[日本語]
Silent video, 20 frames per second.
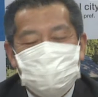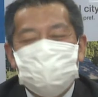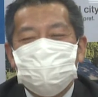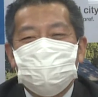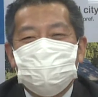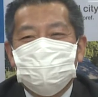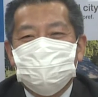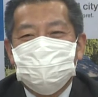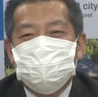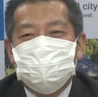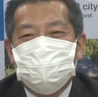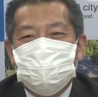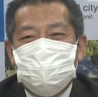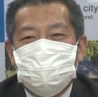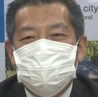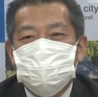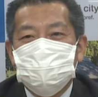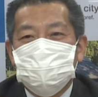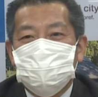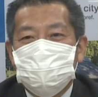すか？いえ、これ
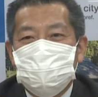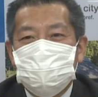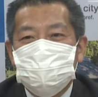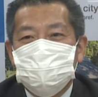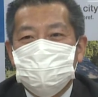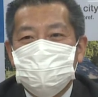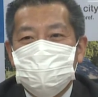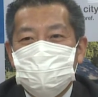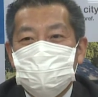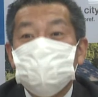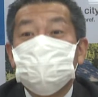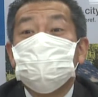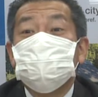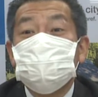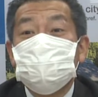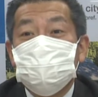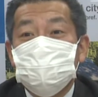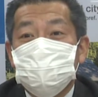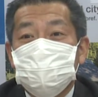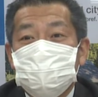はもう今
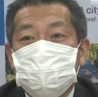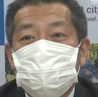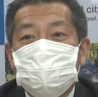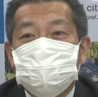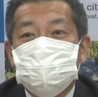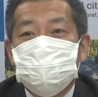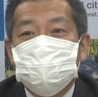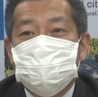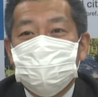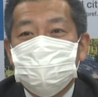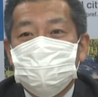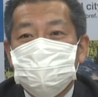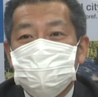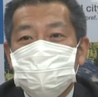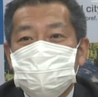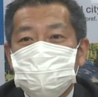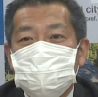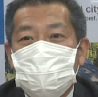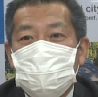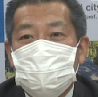までの経済対
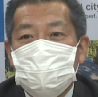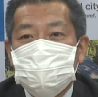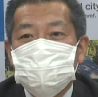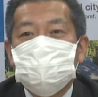策分があ